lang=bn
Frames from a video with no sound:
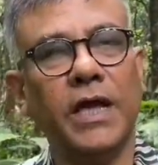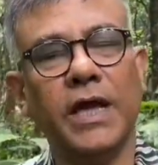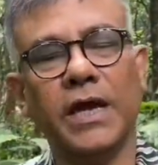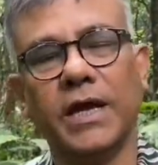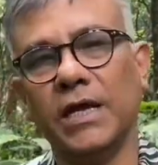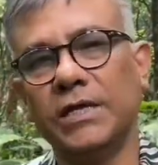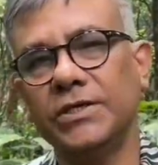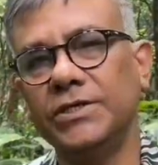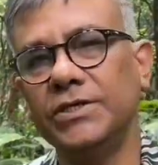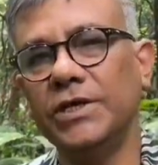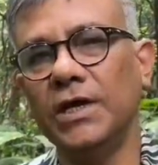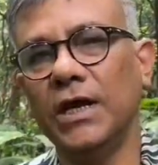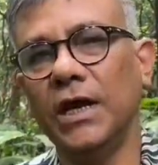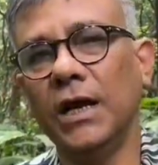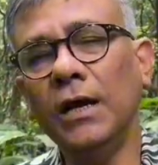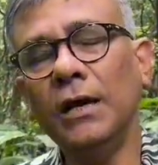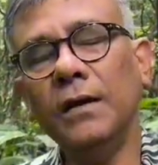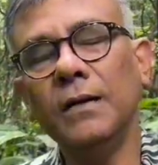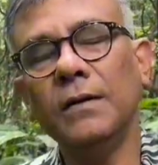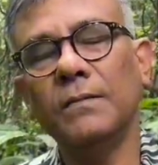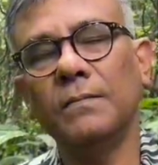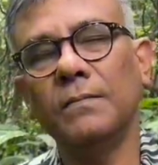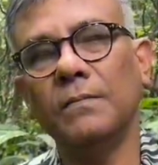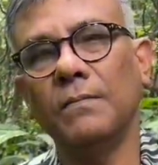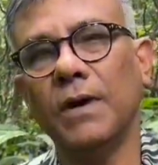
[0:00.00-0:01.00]
একাশিয়া
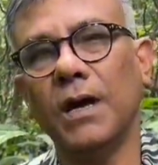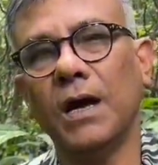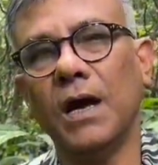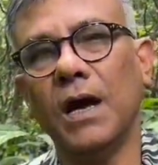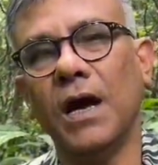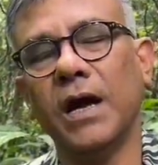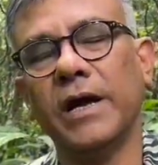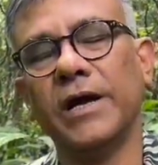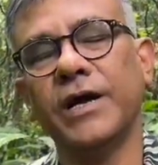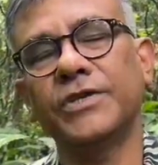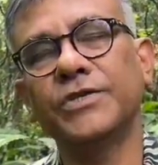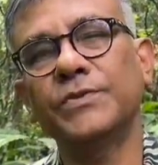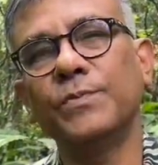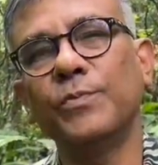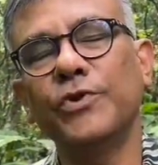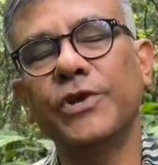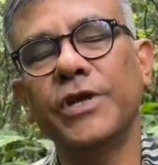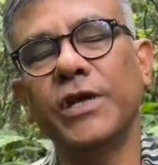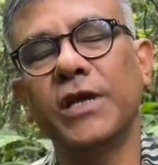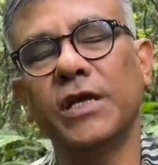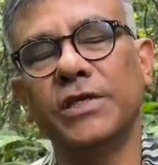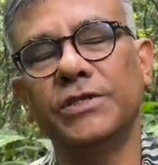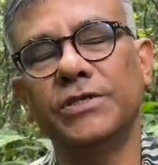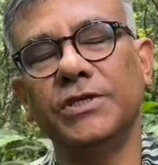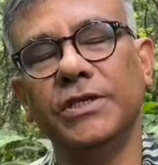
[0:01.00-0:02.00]
বা
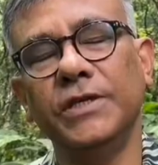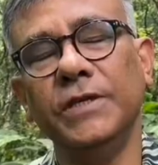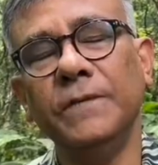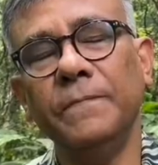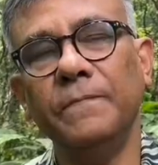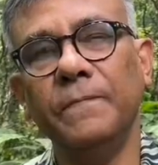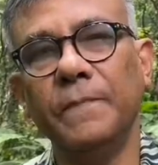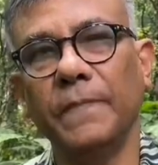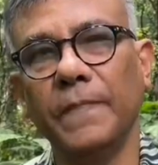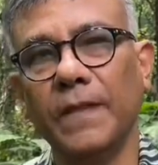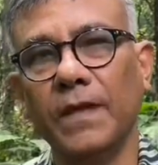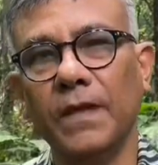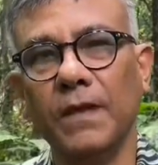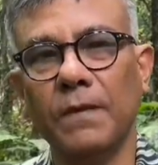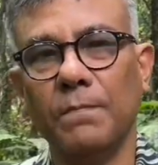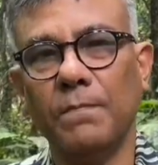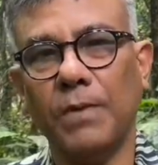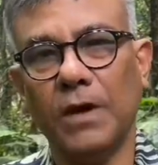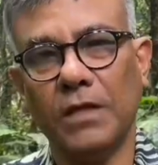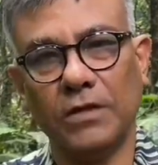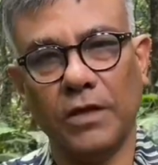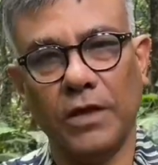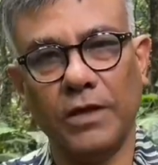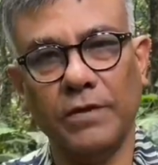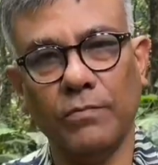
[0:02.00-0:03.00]
আকাশমণি গাছে
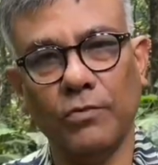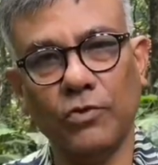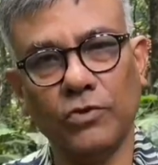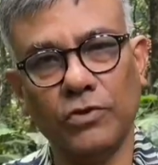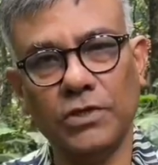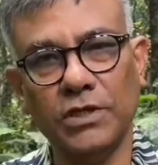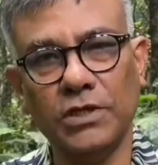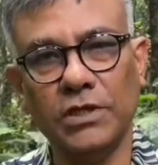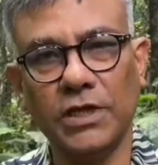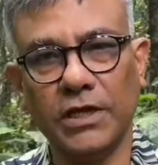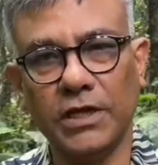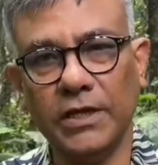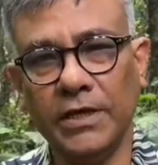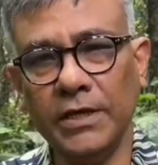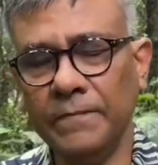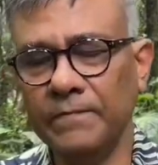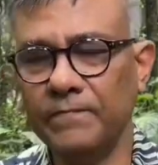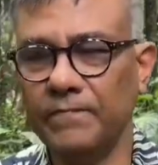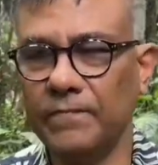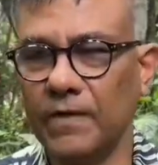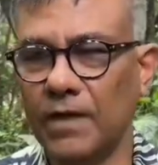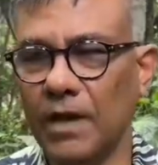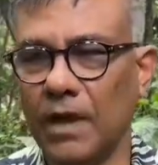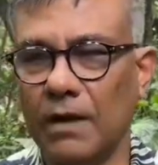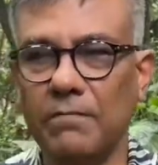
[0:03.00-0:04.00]
পাতায় ভর্তি থাকে
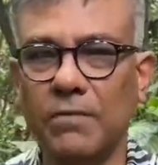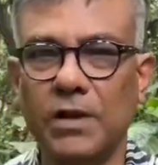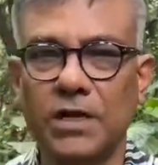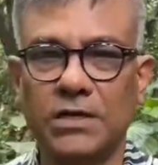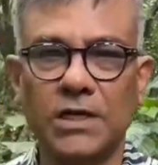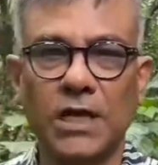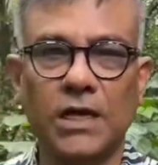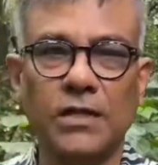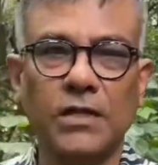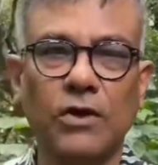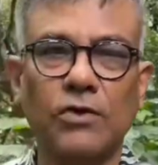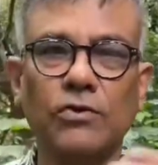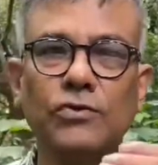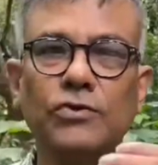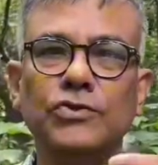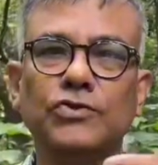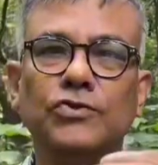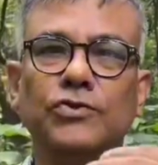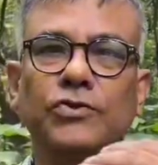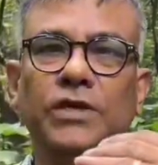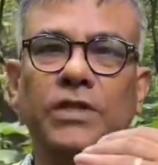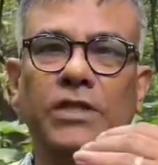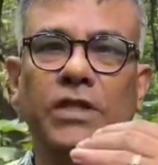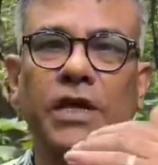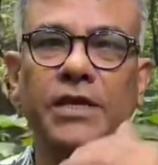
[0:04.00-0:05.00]
আমরা সাধারণ
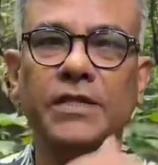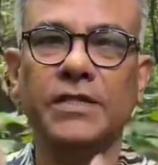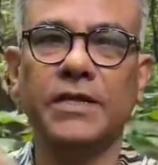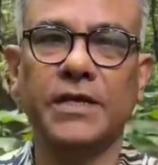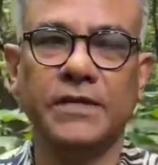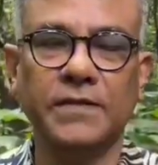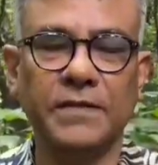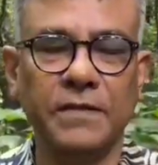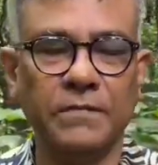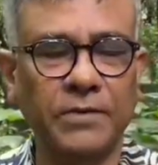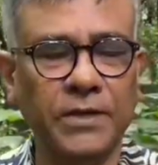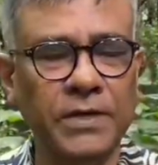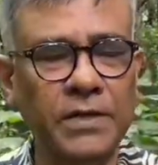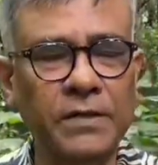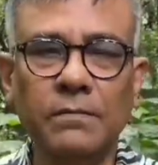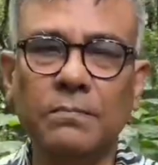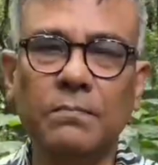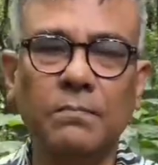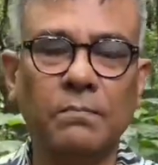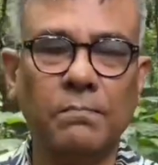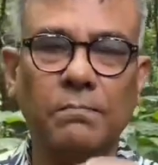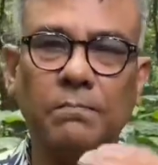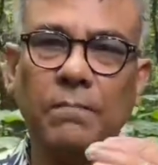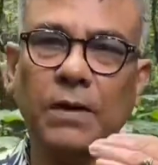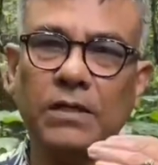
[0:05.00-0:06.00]
চোখে তাই দেখতে পাই
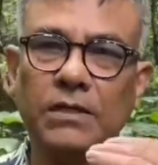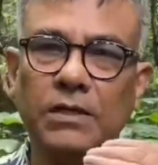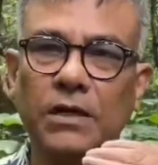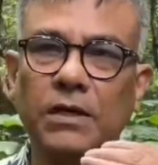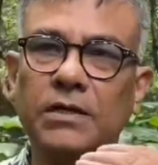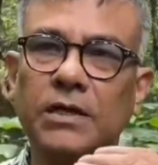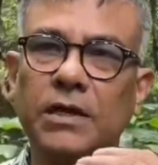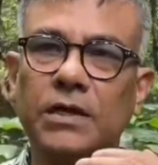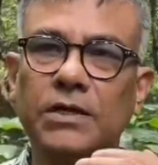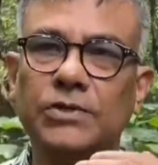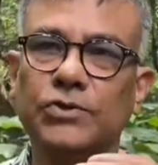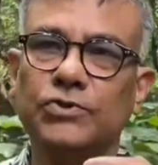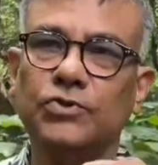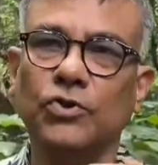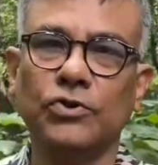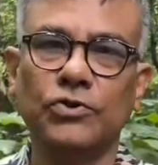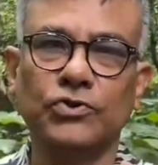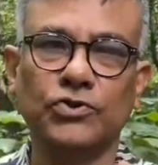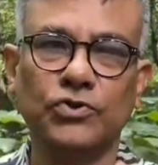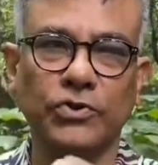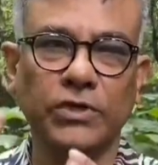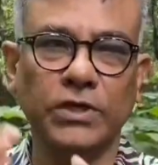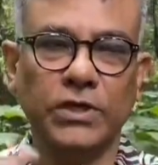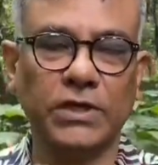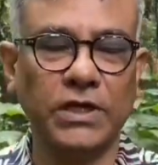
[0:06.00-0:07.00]
পাতাটা
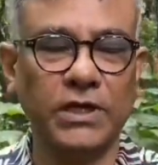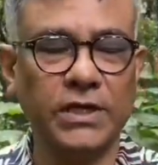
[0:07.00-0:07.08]
চকচকে